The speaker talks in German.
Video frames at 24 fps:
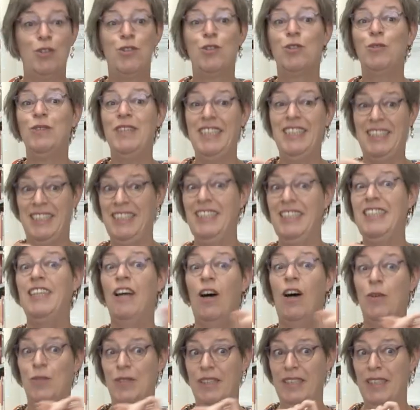so wie ich die
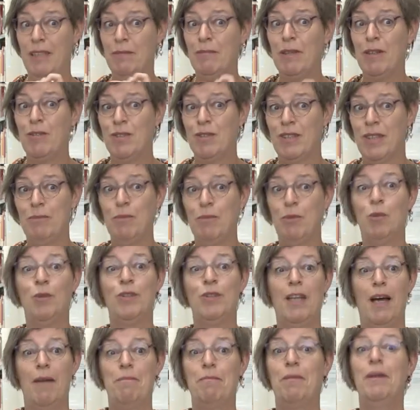aus Ihrem Manuskript
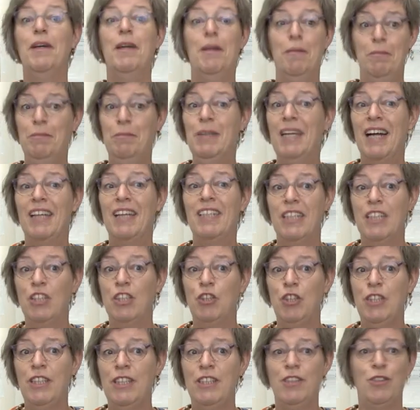geholt habe, mir eine
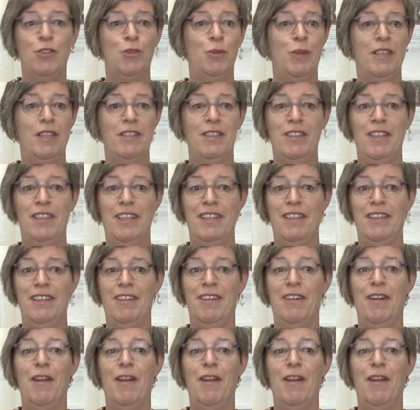Geschichte zu erzählen.